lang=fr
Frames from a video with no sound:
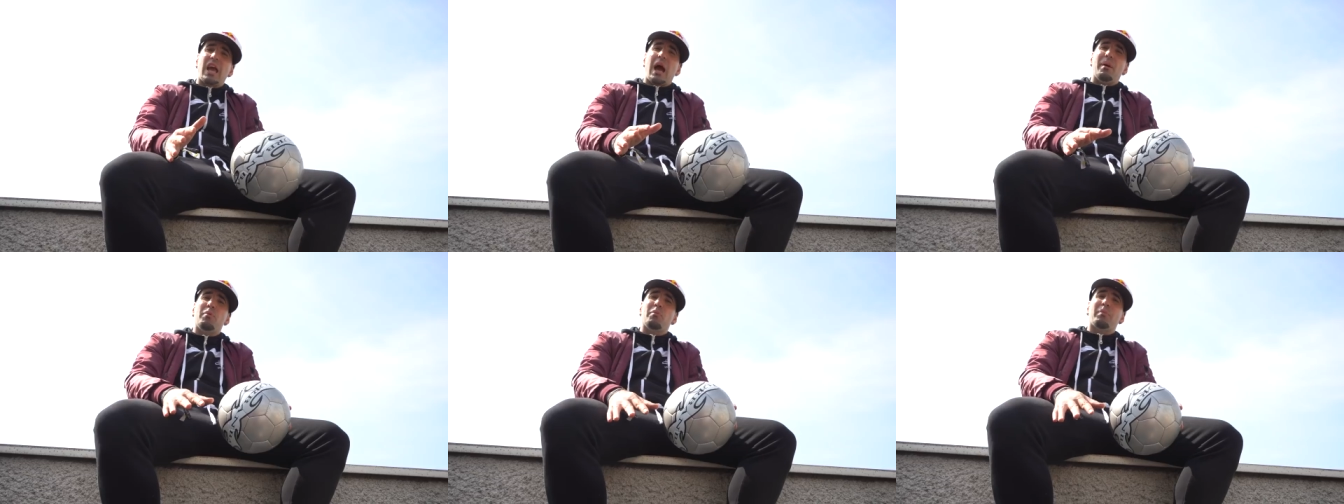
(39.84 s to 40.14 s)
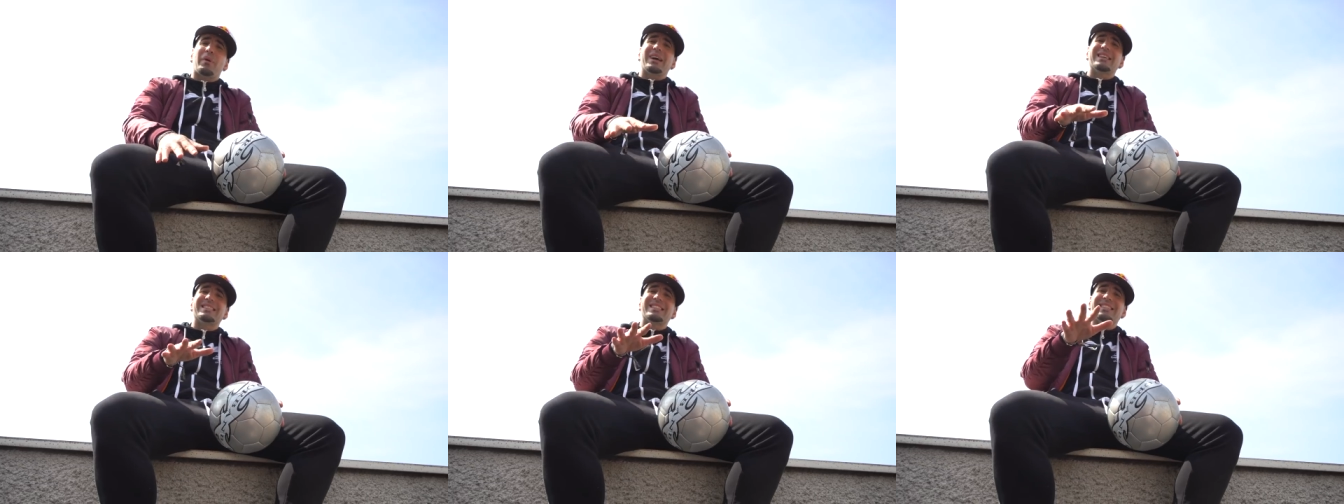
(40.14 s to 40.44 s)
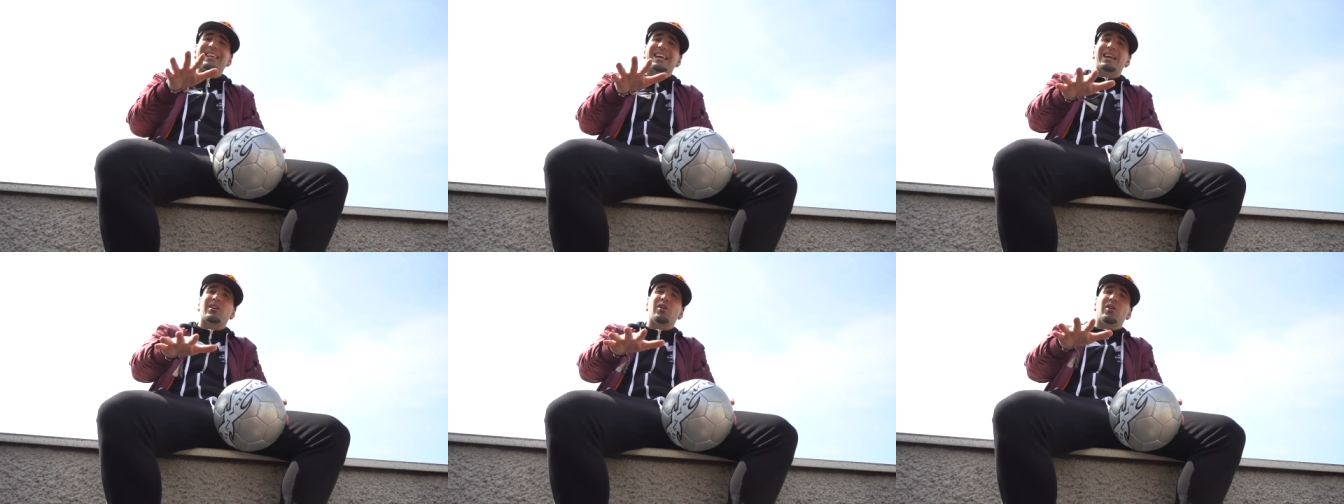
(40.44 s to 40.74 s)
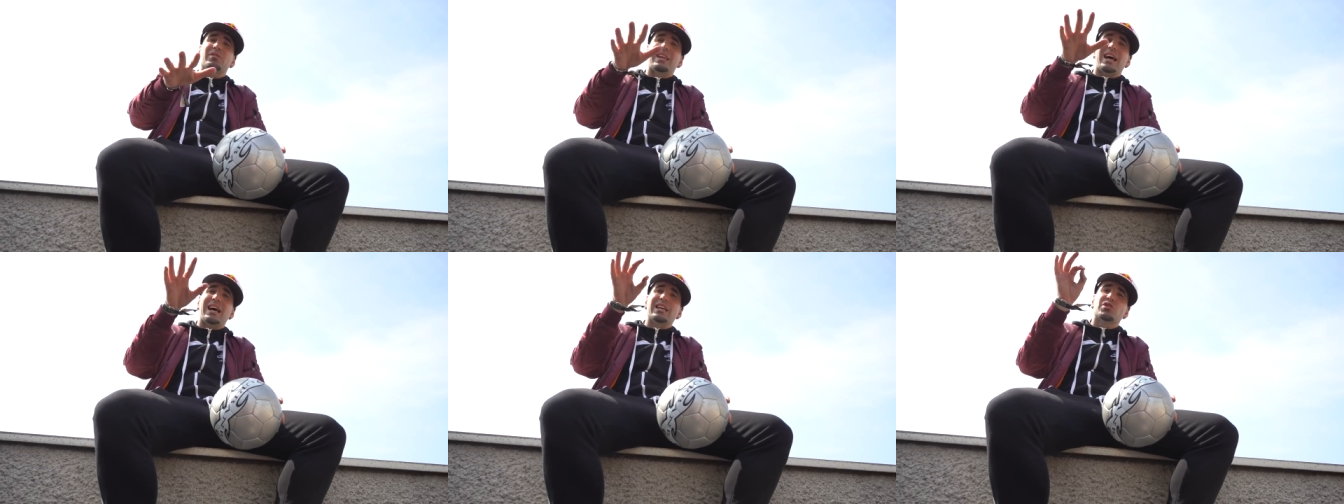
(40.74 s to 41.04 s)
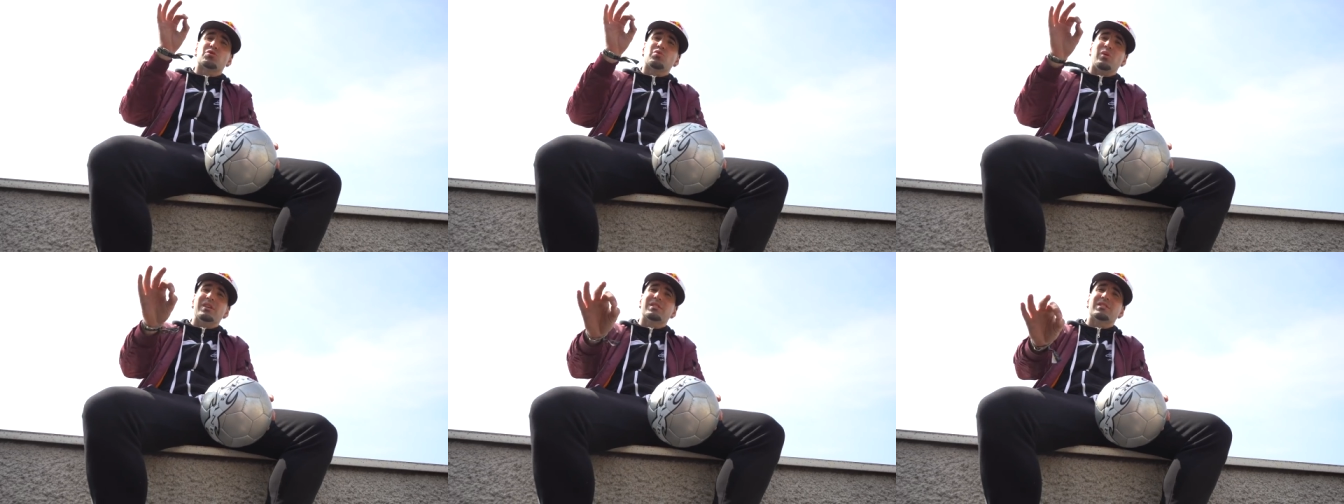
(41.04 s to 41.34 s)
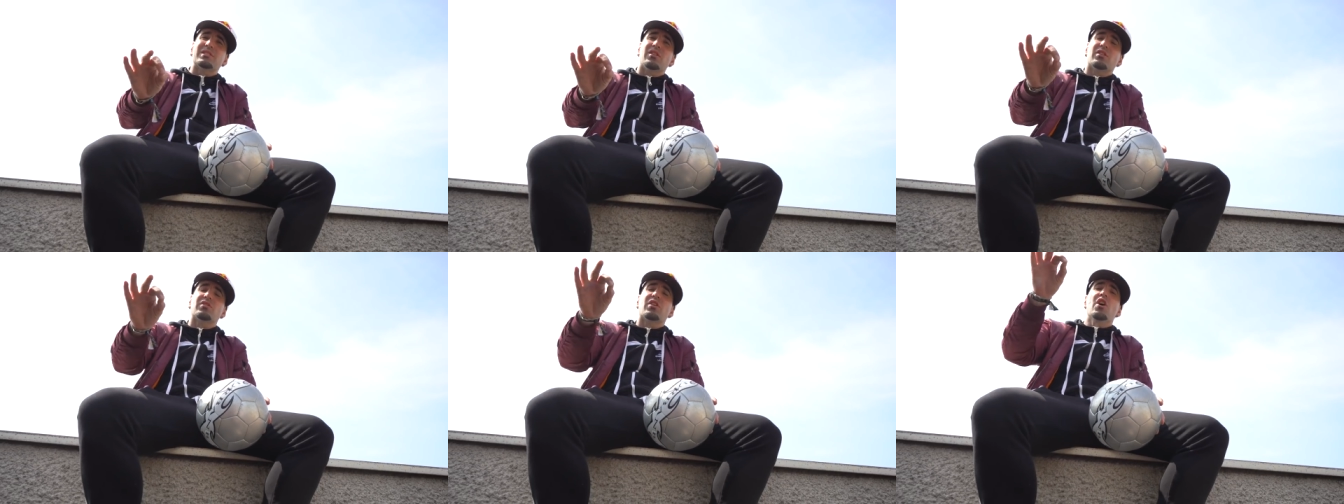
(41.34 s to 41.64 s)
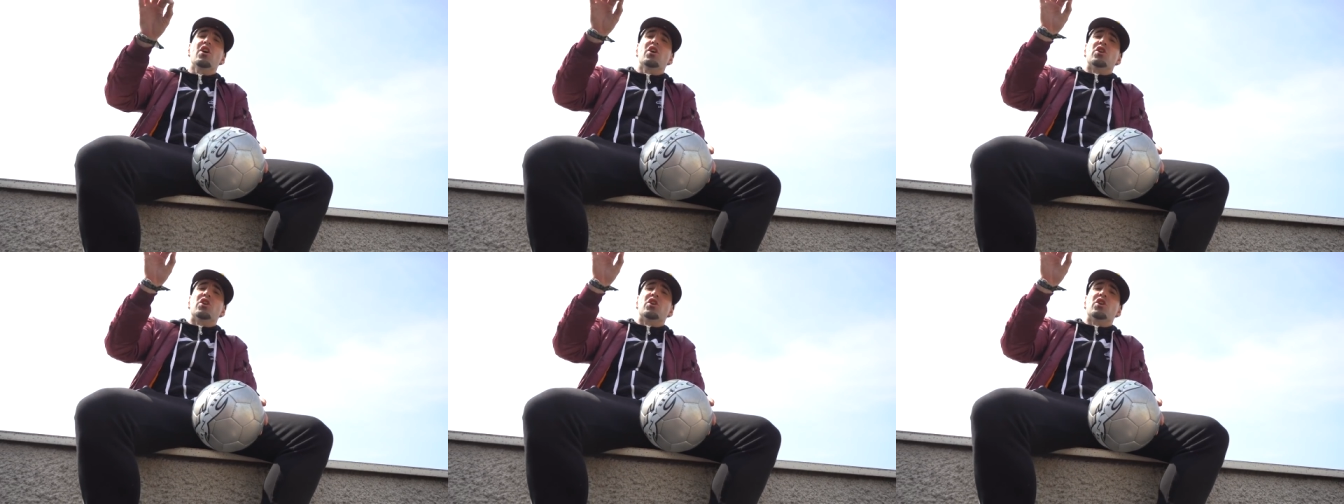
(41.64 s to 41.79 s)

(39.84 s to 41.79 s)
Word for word: Il y a à peu près 50 à 60